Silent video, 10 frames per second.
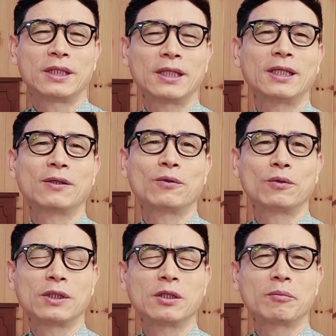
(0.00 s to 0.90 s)
때
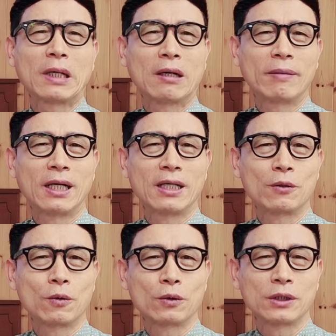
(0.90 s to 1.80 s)
고딩
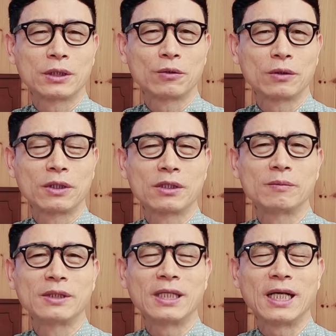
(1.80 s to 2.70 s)
파바로티로
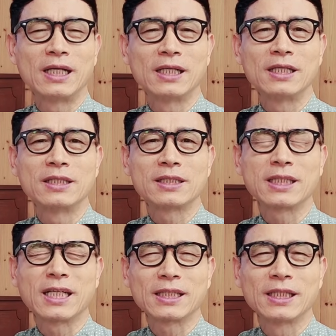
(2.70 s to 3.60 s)
이름을 알린
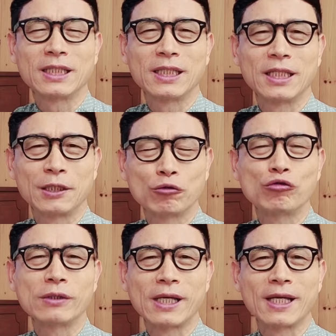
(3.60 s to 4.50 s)
스타킹
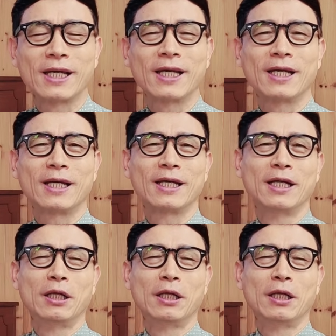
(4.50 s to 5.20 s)
이후에